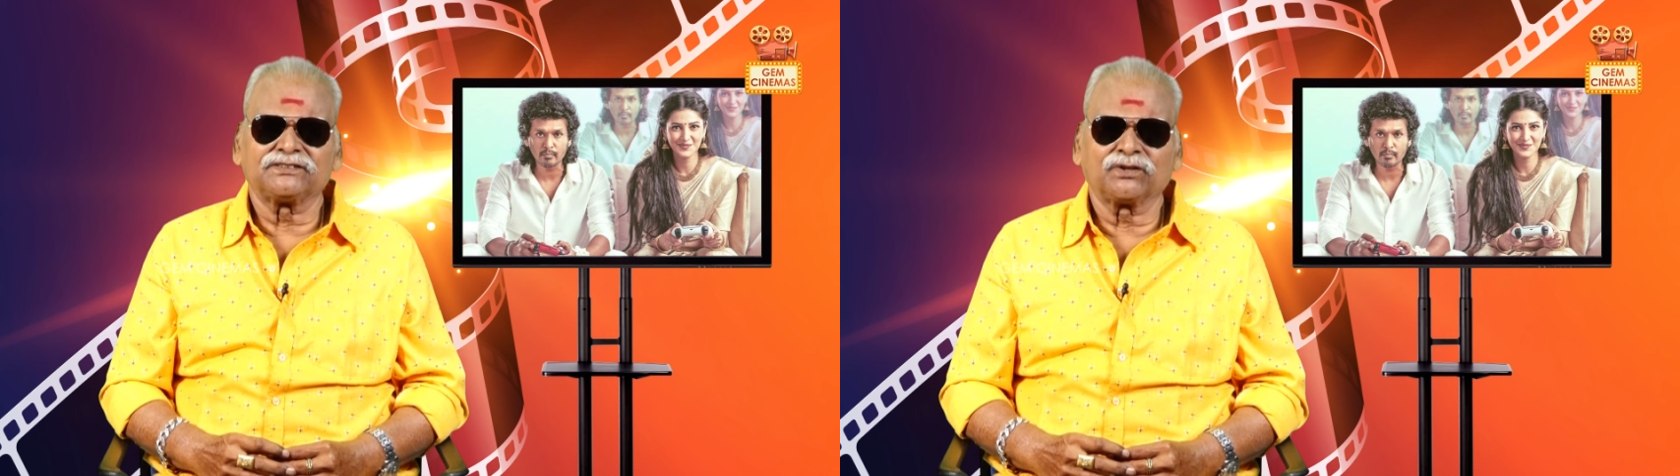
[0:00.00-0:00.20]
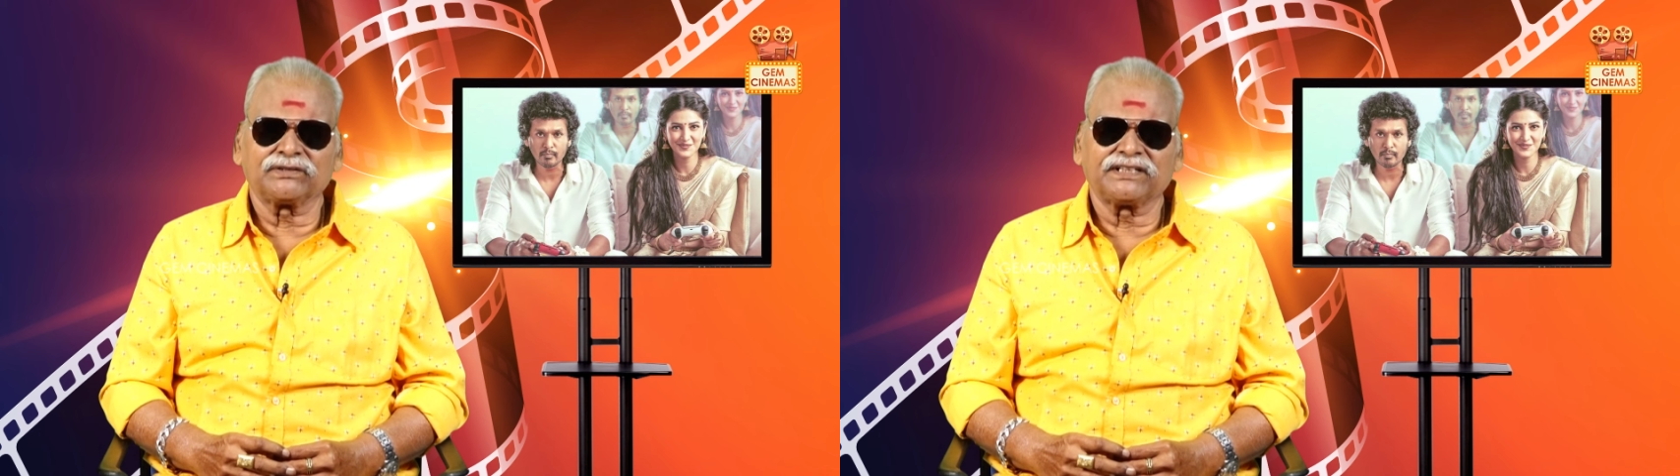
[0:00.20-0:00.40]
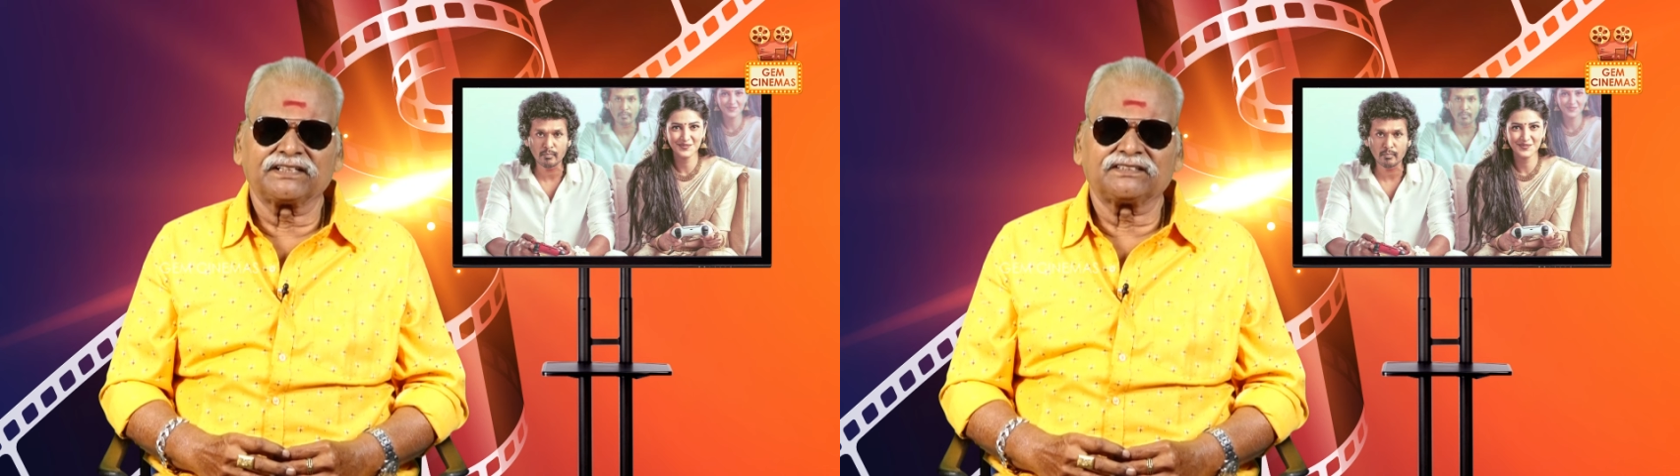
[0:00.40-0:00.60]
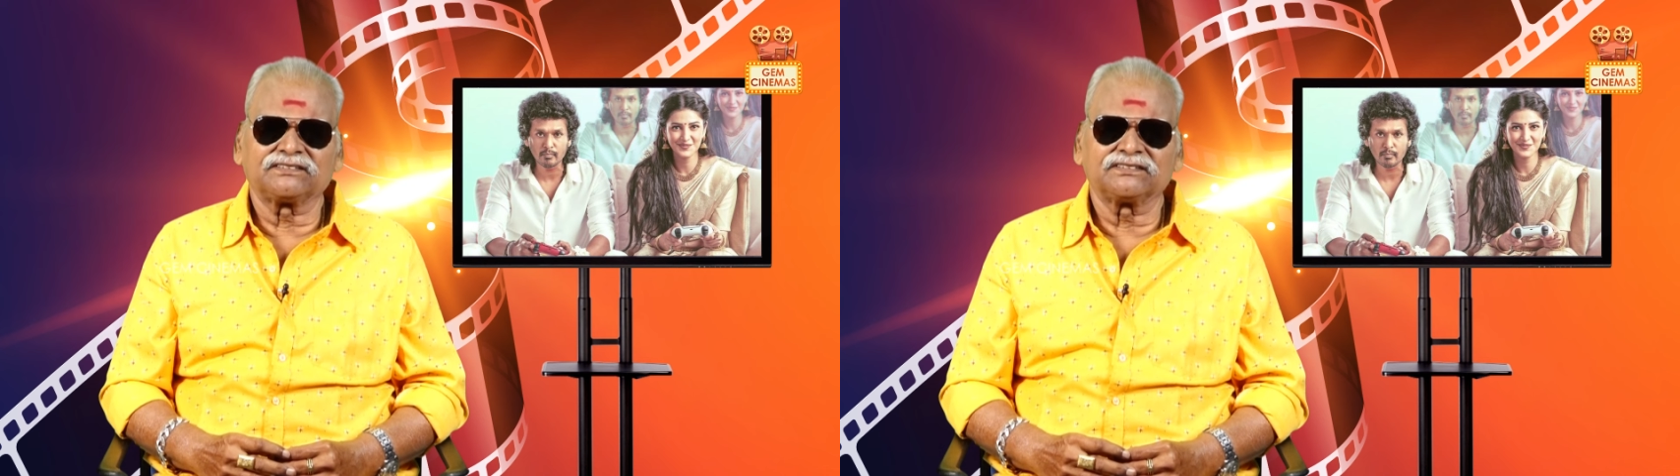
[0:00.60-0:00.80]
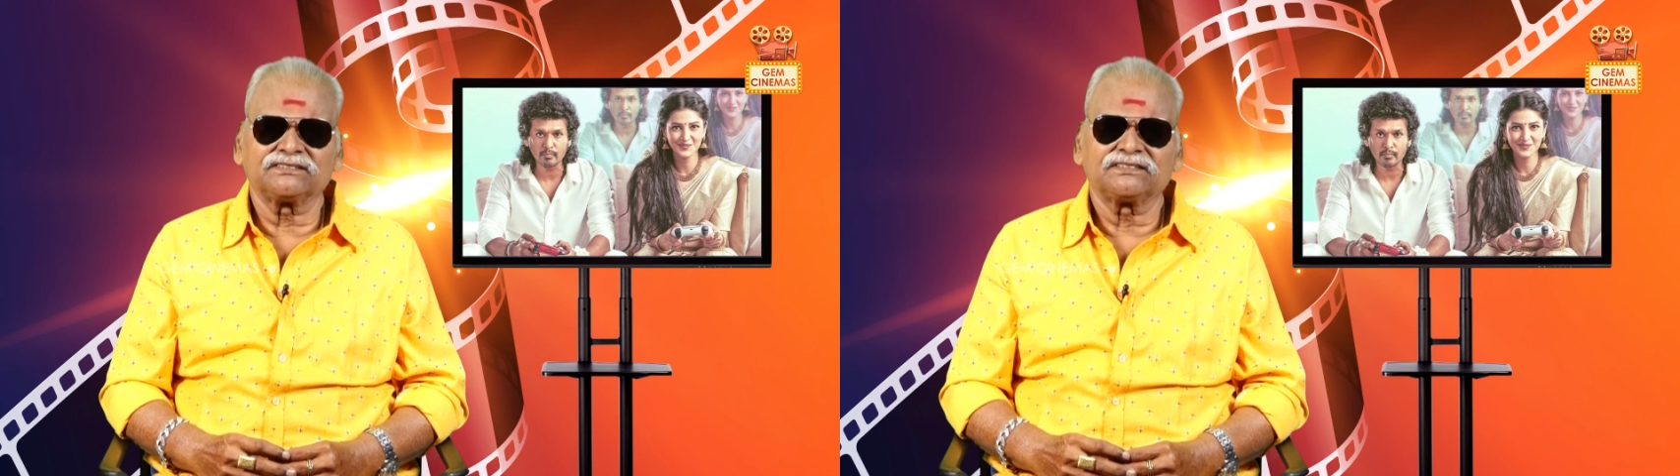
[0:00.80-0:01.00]

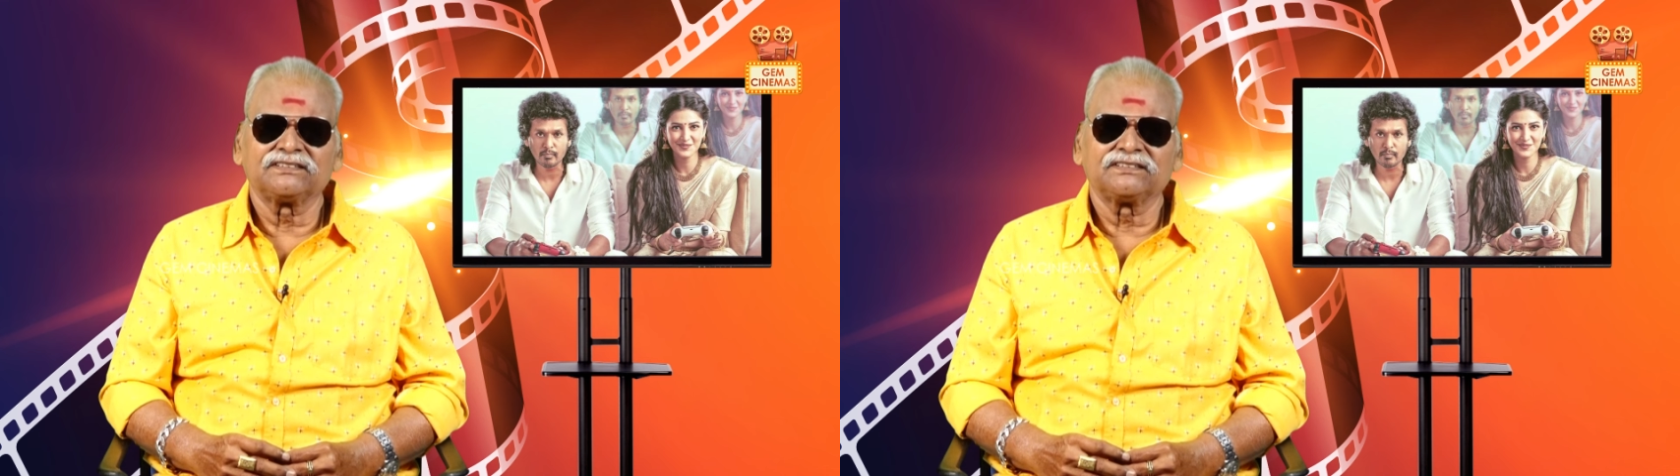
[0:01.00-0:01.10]
ஜோதிடத்துக்கும்